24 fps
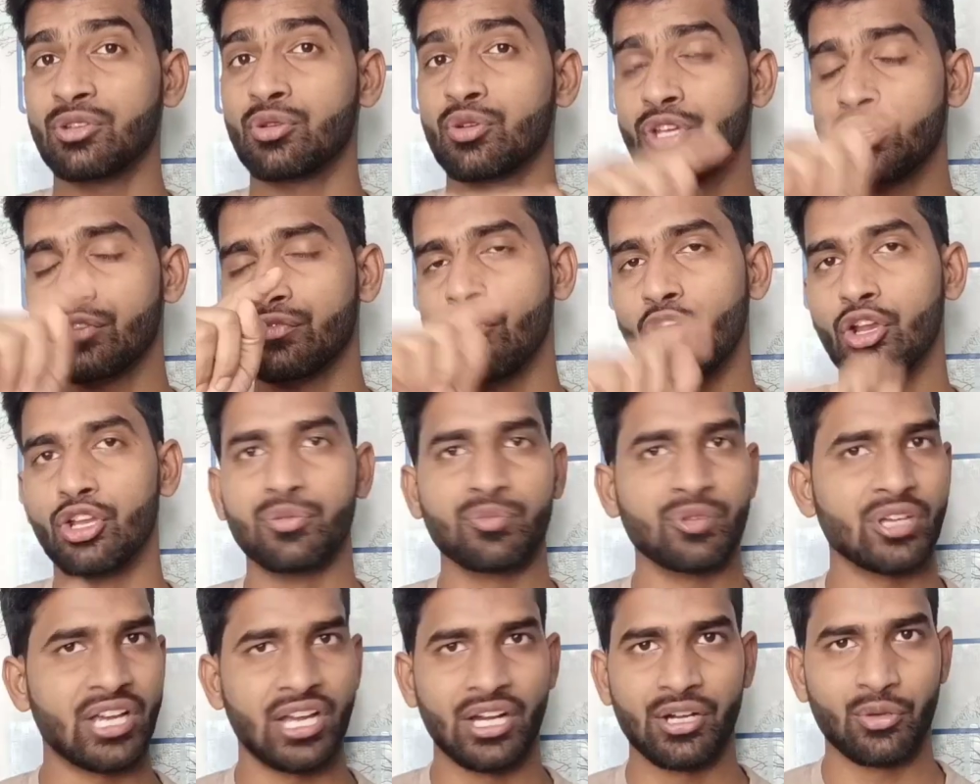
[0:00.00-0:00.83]
हैं जो कि
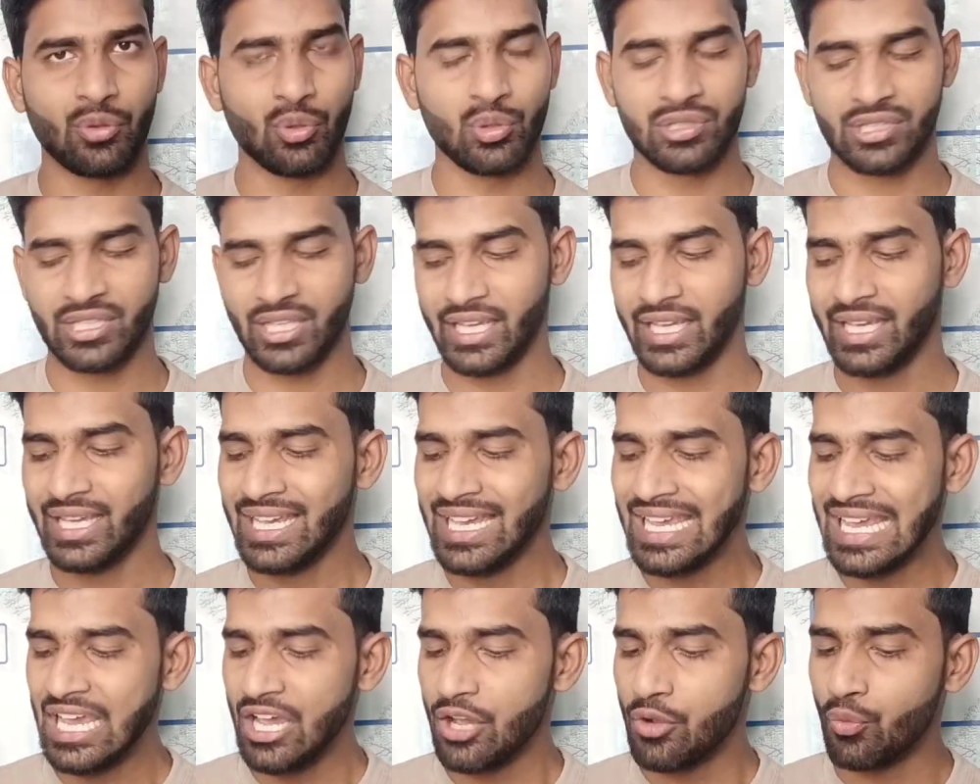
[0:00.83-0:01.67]
वॉल्यूम के कंट्रोल्स हैं
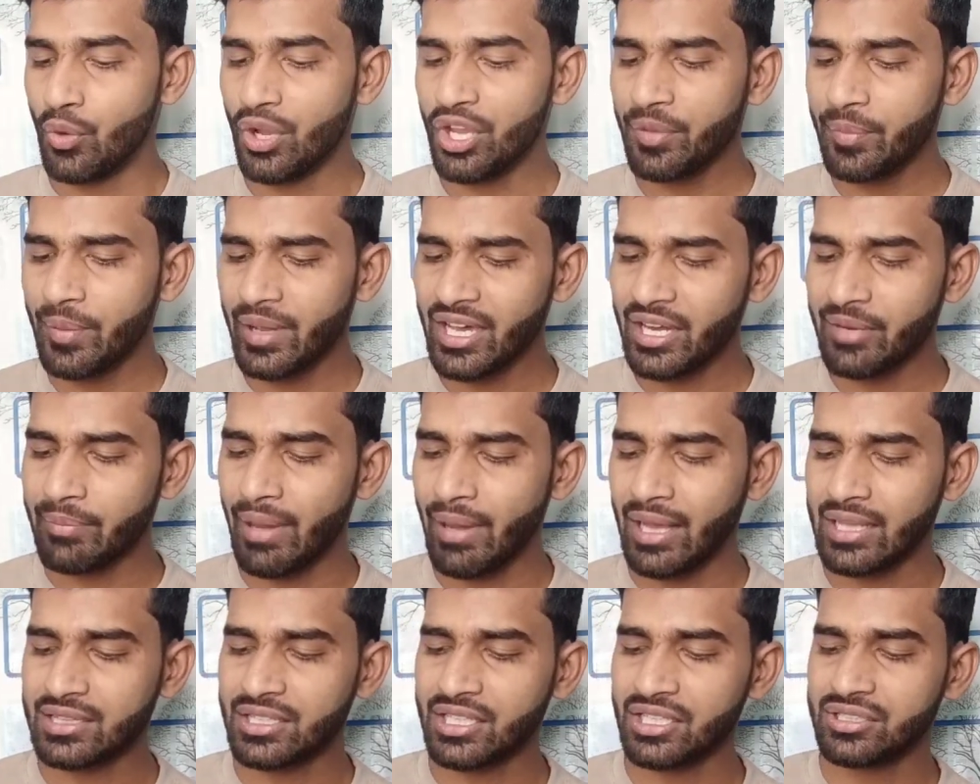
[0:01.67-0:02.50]
वहीं पर अगर
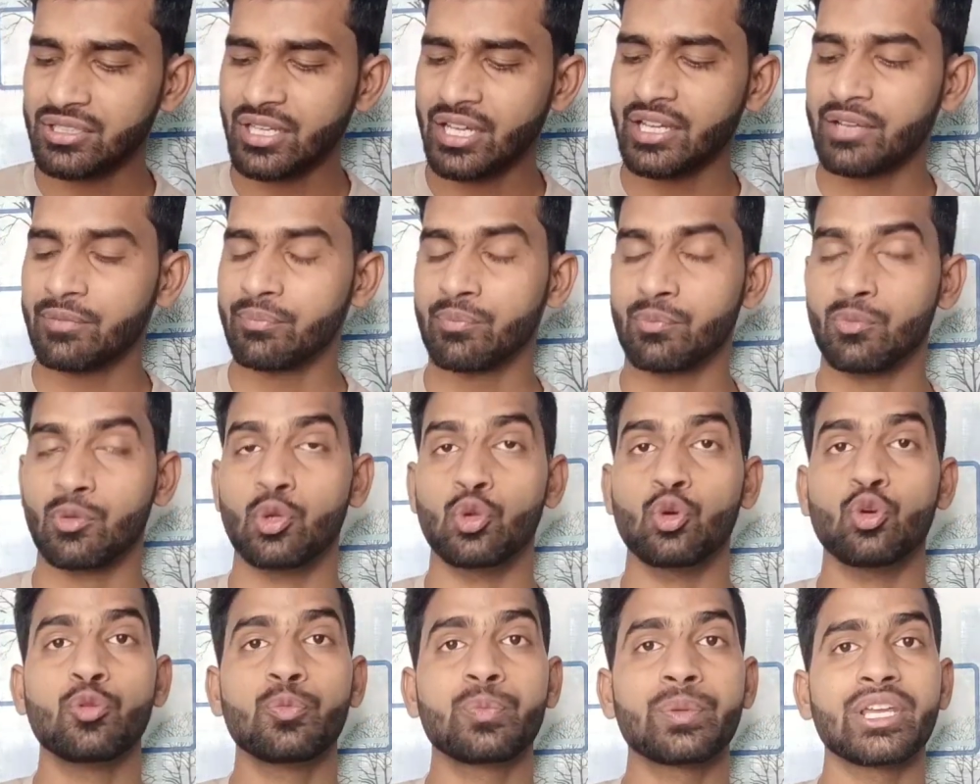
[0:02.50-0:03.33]
बात की जाए
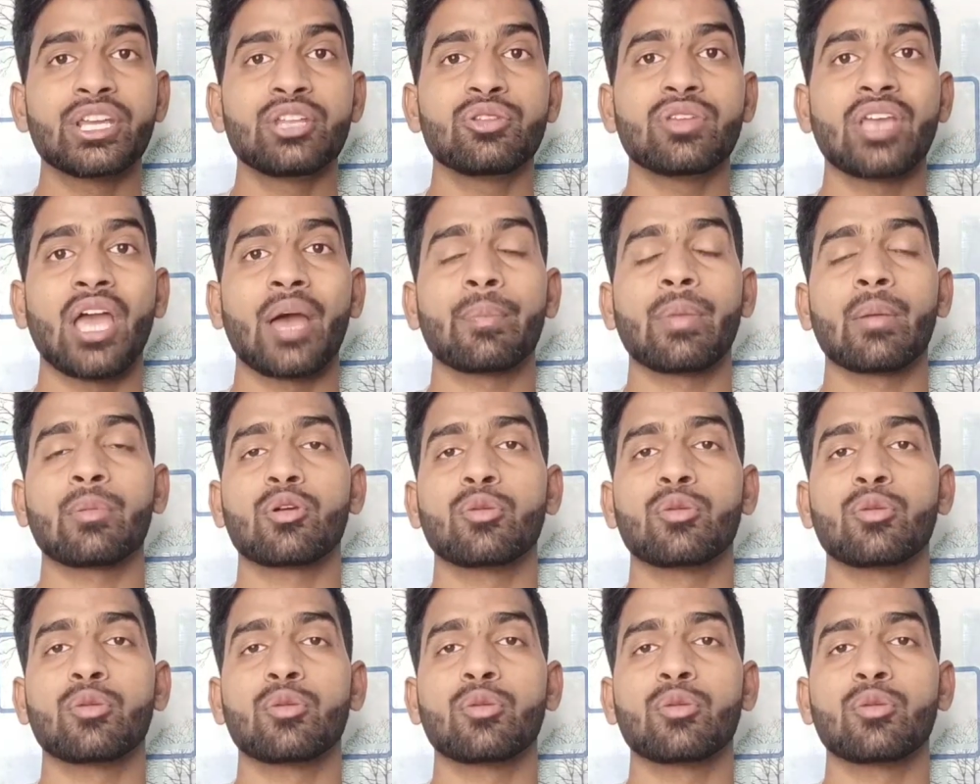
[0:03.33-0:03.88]
लूप की तो यहाँ पे